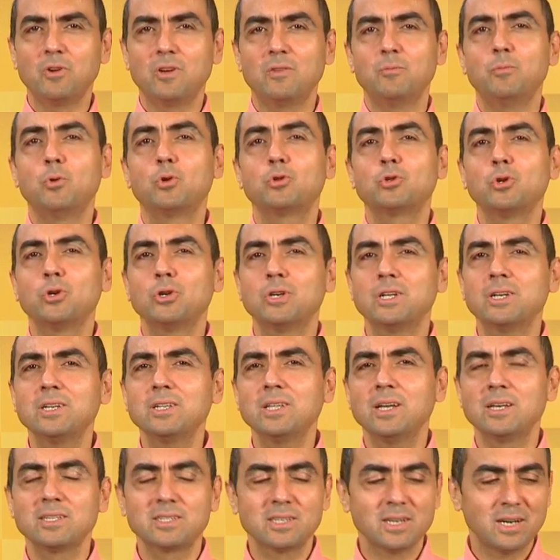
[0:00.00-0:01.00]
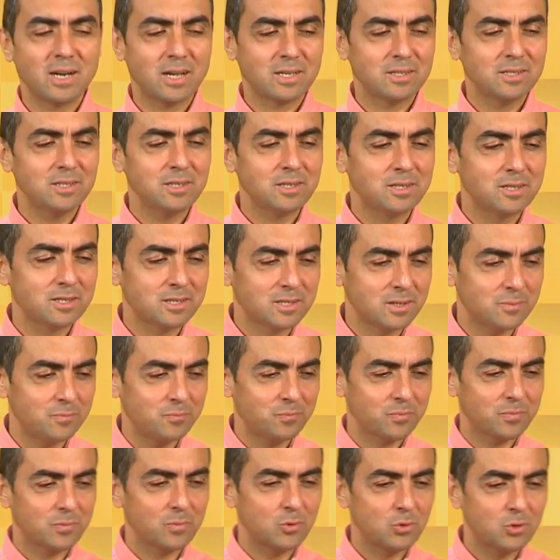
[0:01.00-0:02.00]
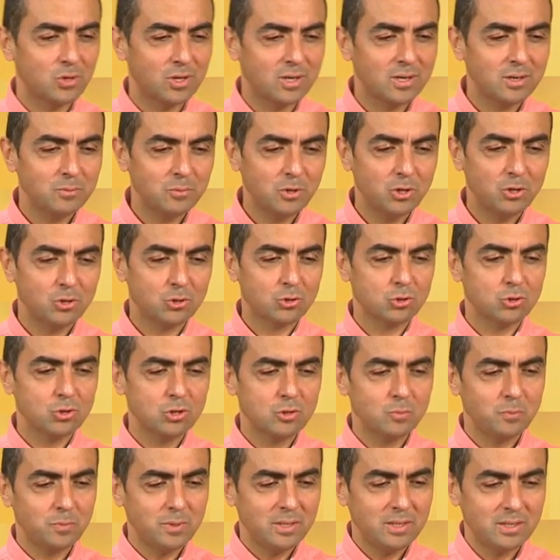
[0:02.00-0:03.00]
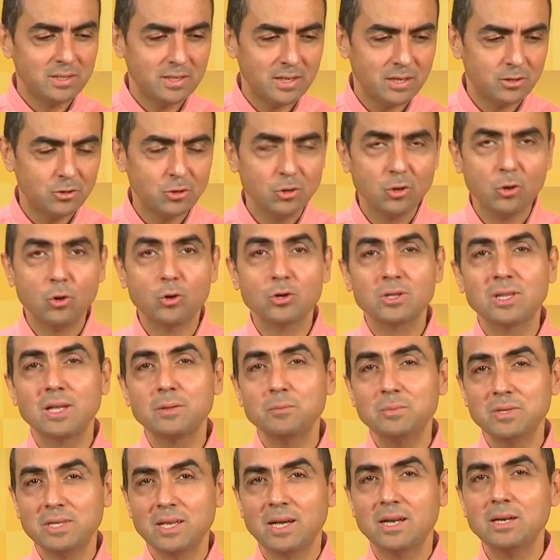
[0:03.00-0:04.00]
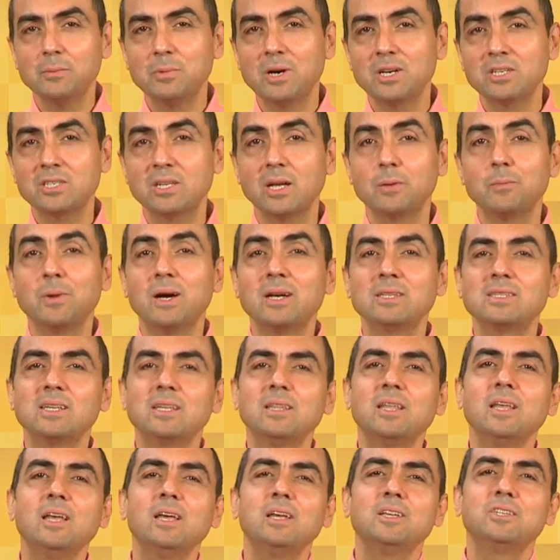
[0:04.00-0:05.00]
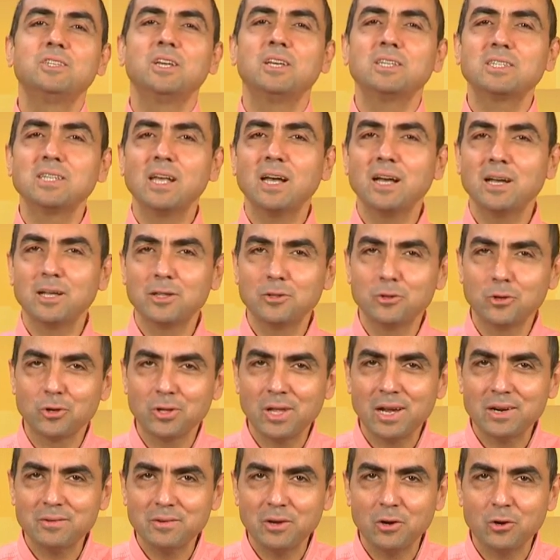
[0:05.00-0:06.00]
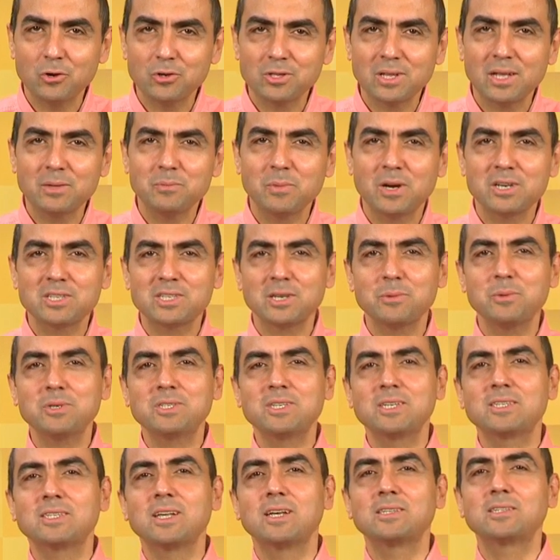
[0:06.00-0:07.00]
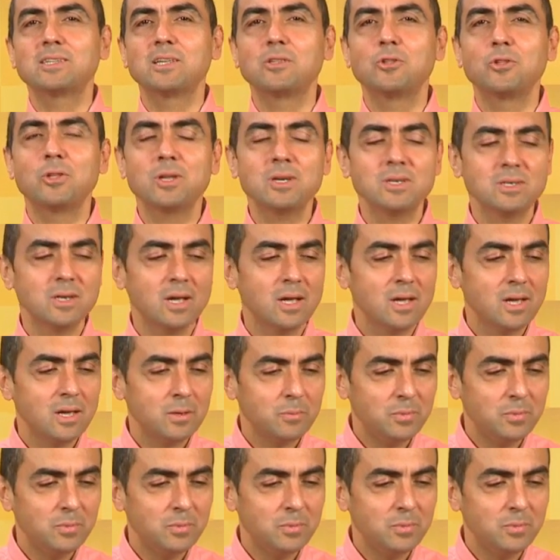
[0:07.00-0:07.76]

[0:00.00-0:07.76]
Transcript: e, motorların hazırlandığı kısım. Onunla biliyorsunuz pit deniyor. Oradan bir tane başlayan, bazen ceza alıyorlar ve oradan başlama cezası alıyorlar.